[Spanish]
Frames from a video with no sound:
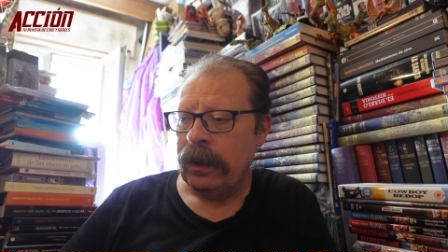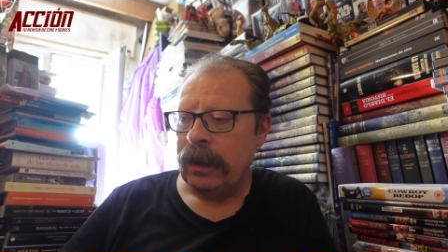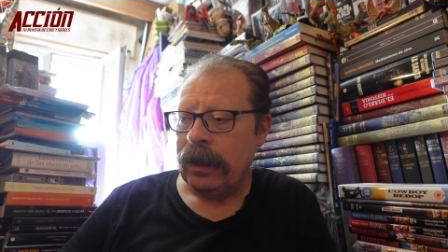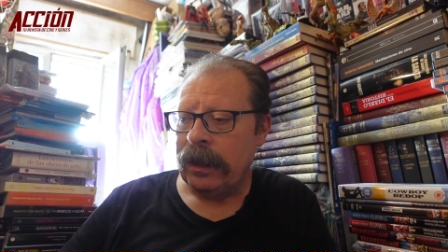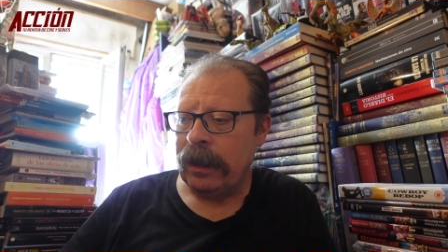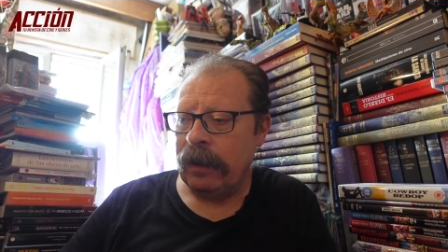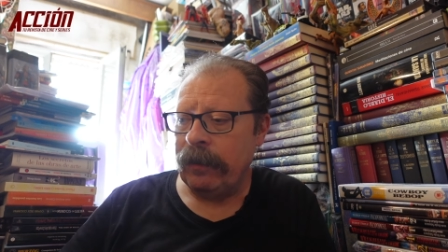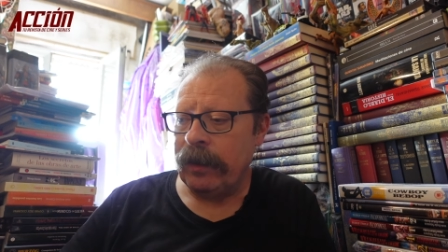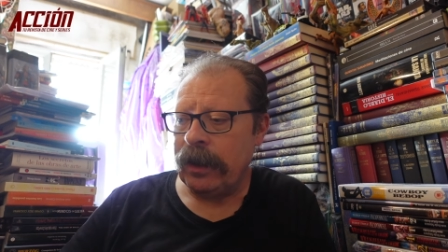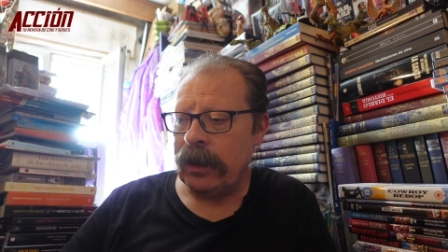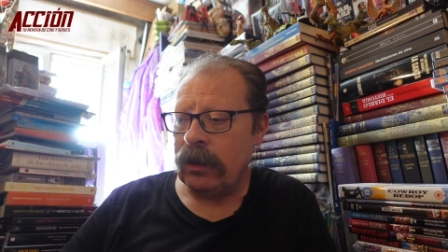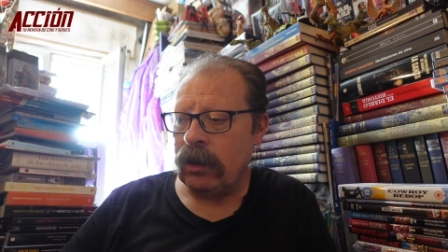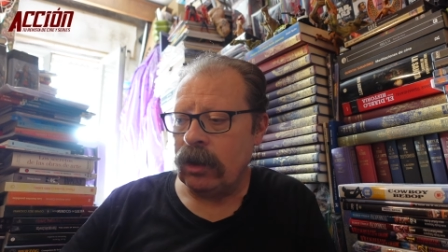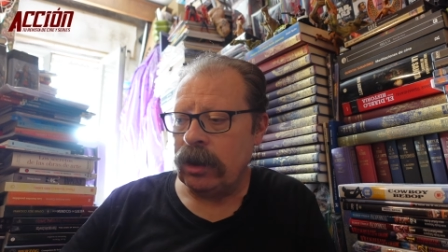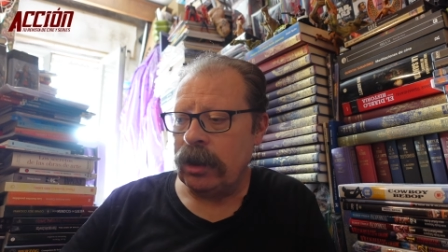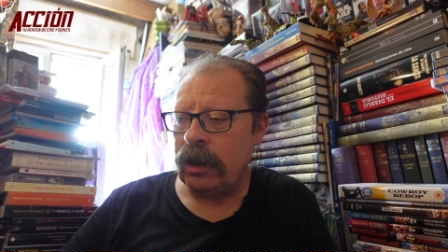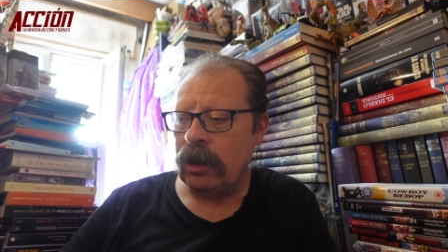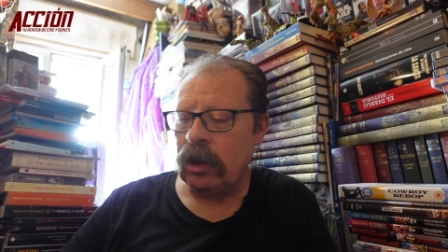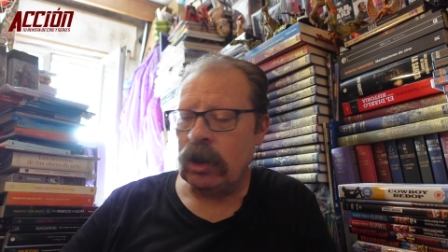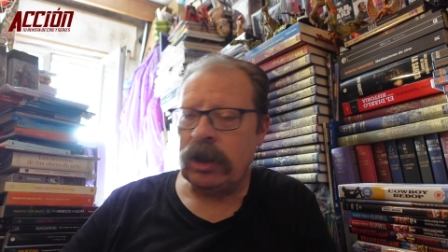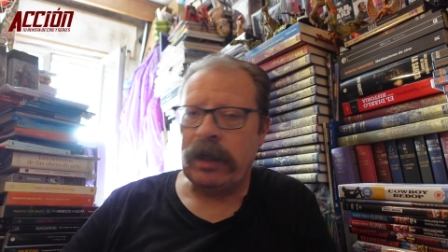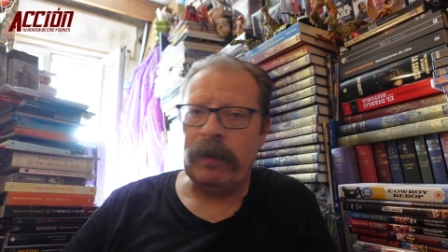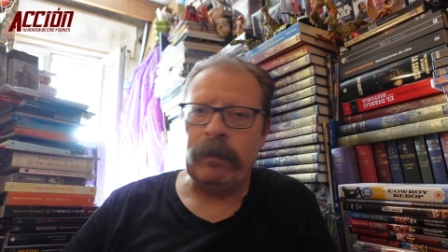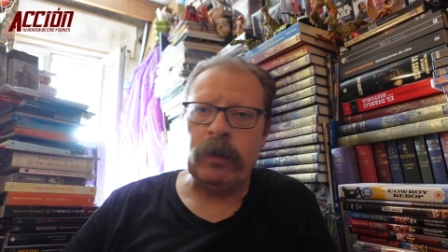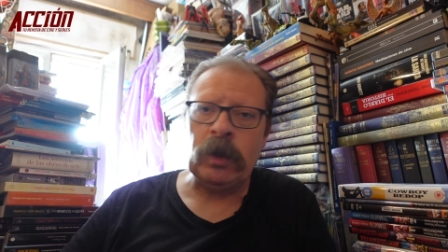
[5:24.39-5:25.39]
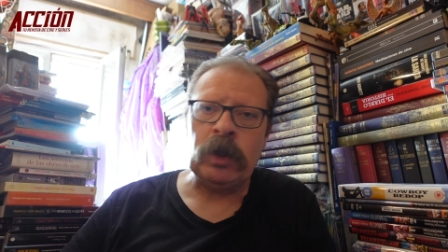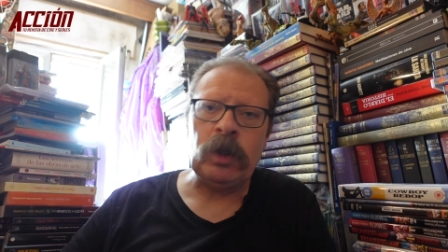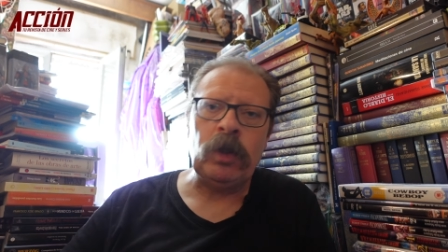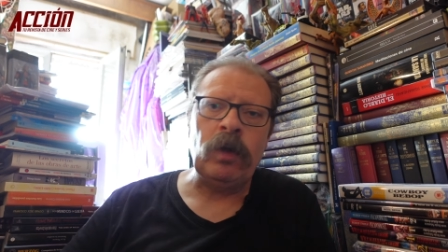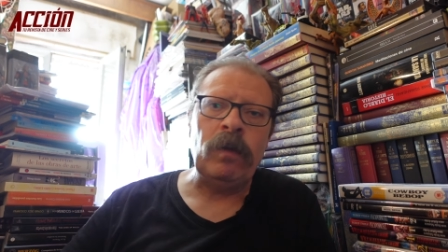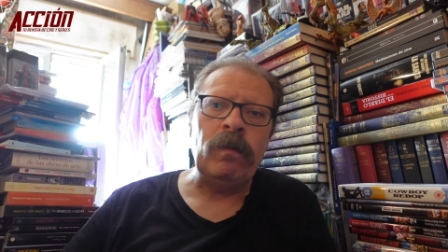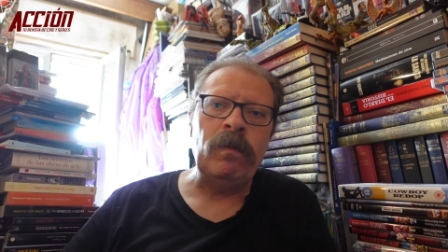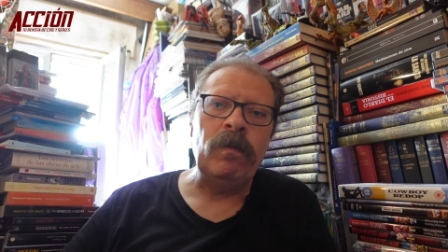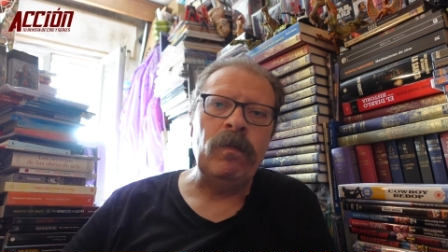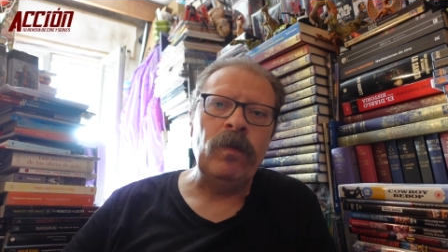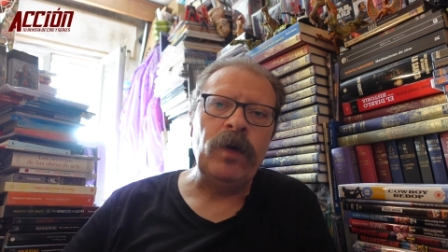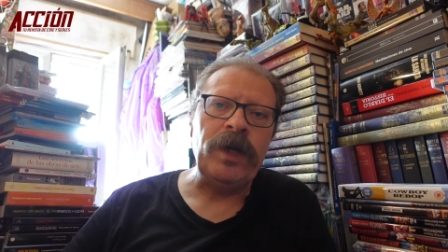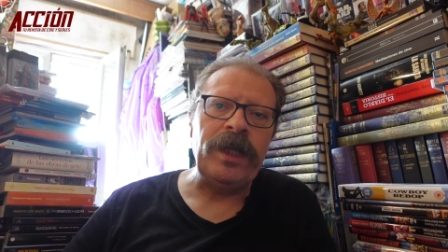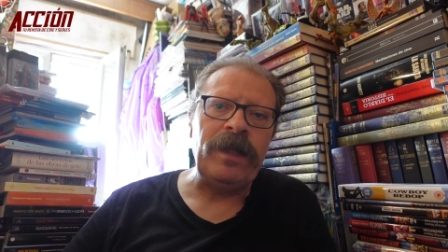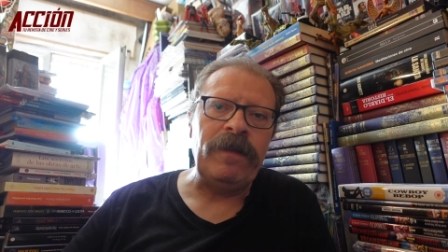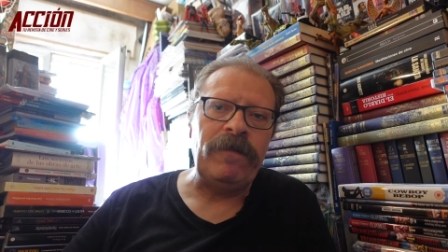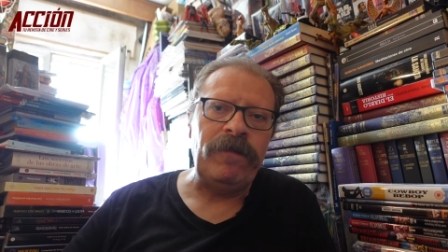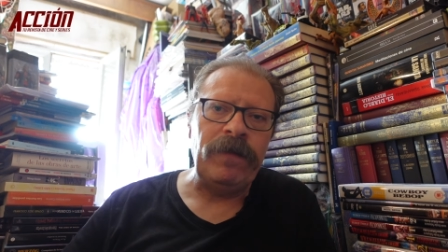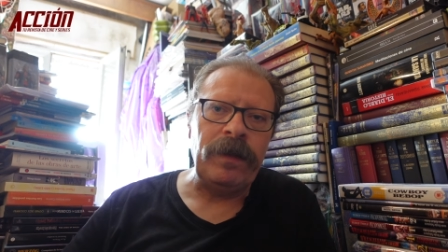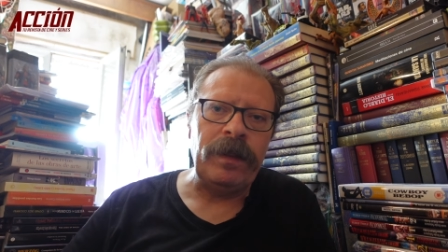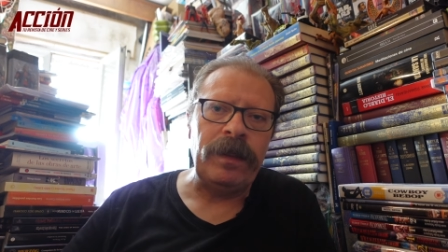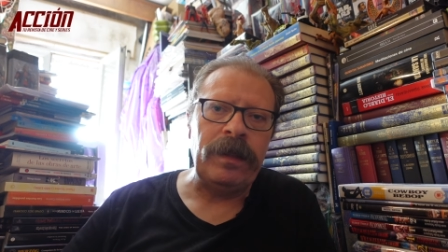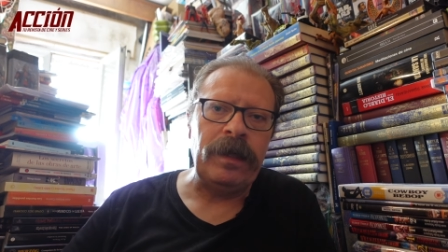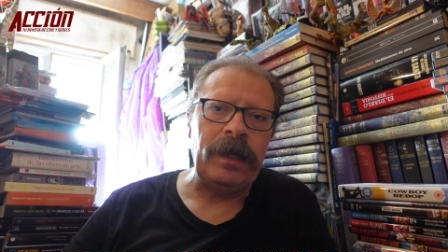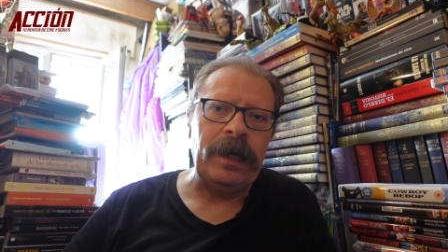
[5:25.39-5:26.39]
Kevin Costner nos ha puesto muy
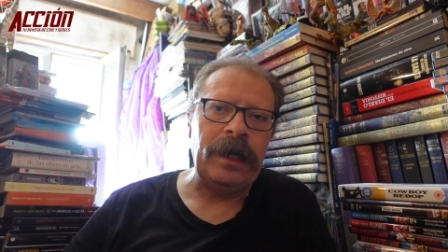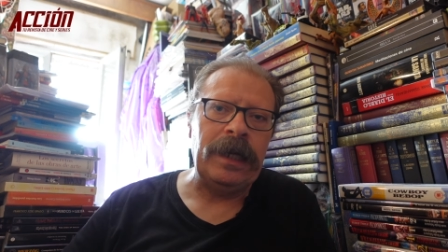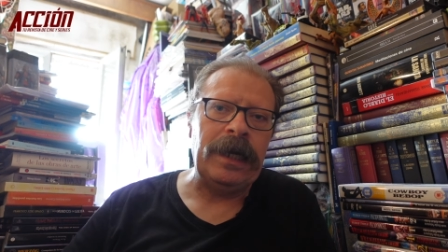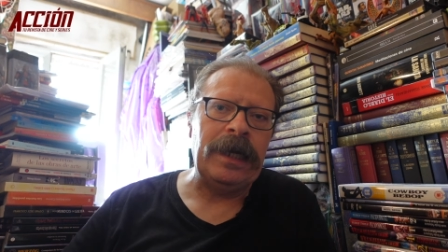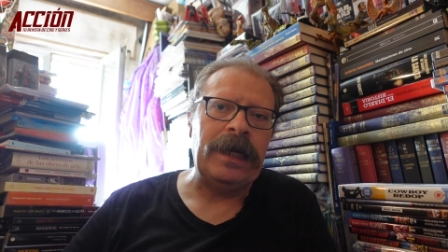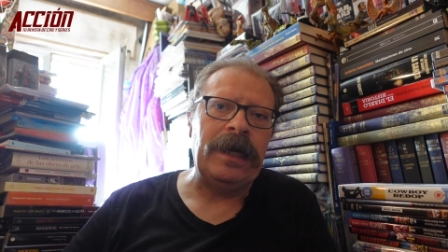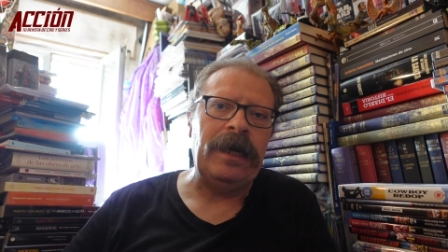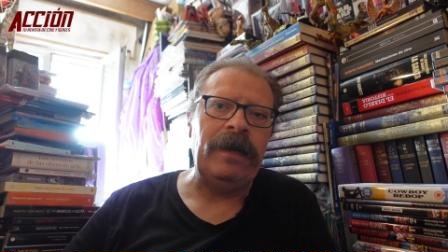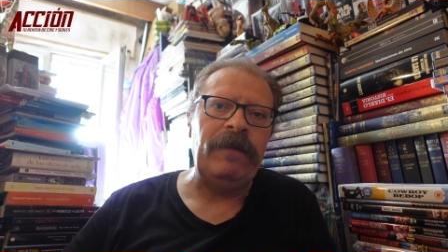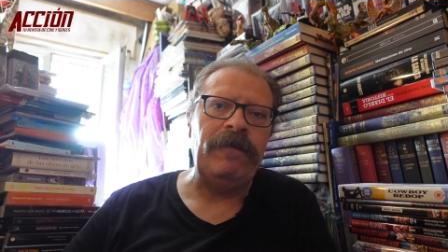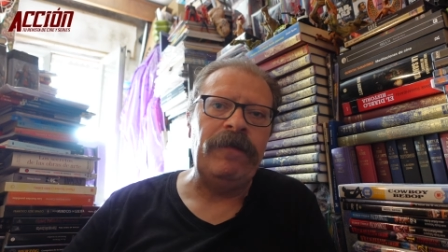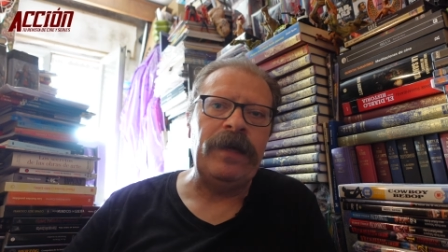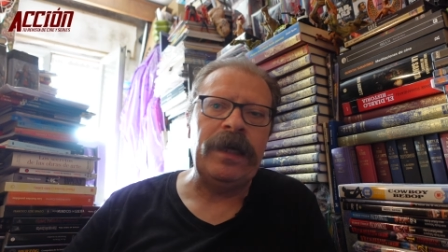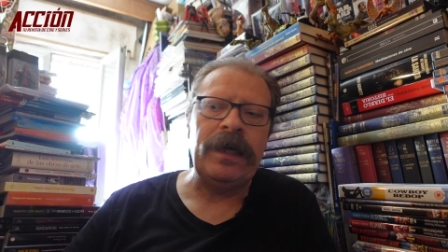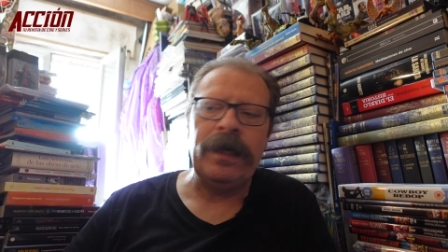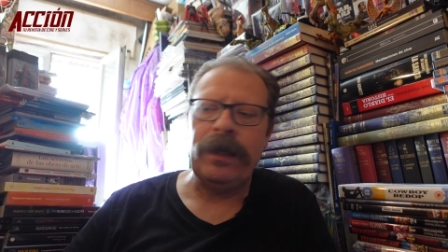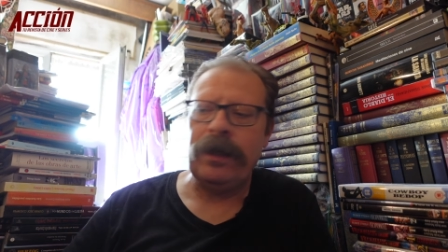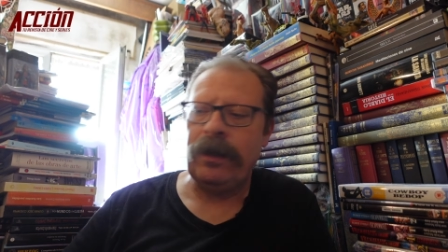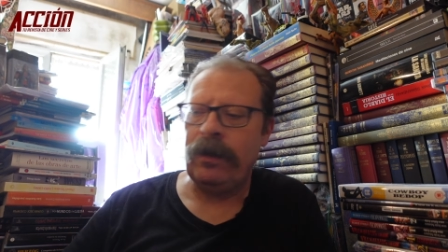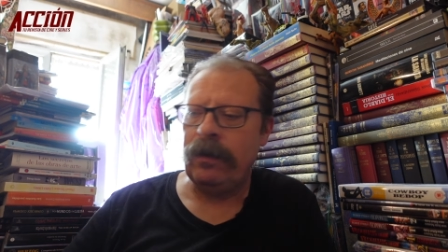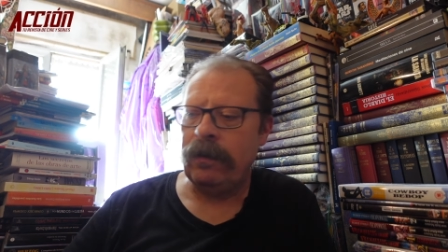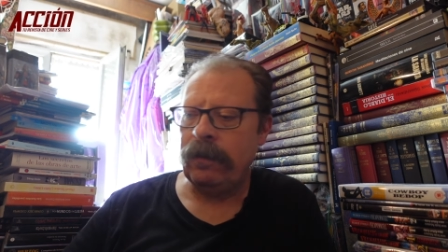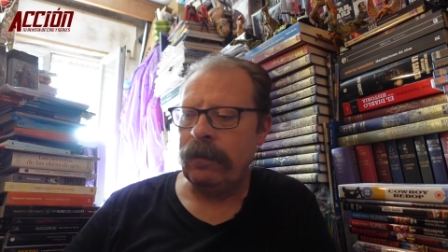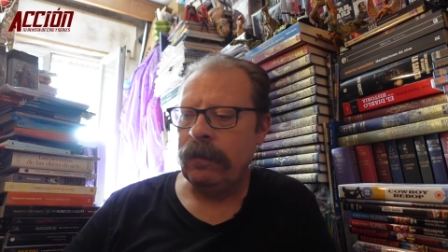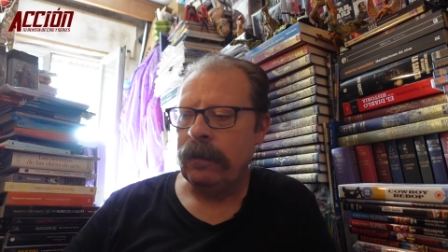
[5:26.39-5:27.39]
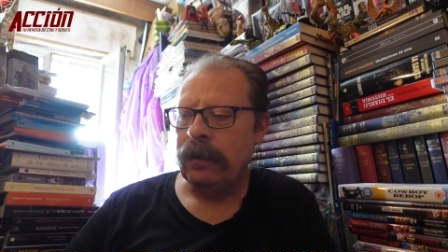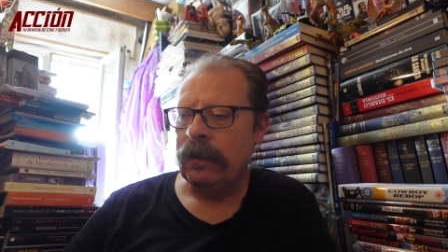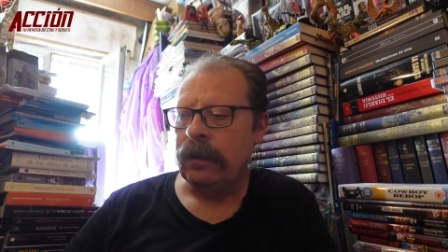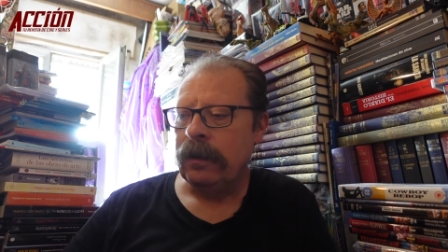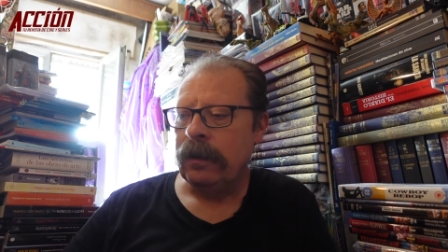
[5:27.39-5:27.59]
difícil la calificación,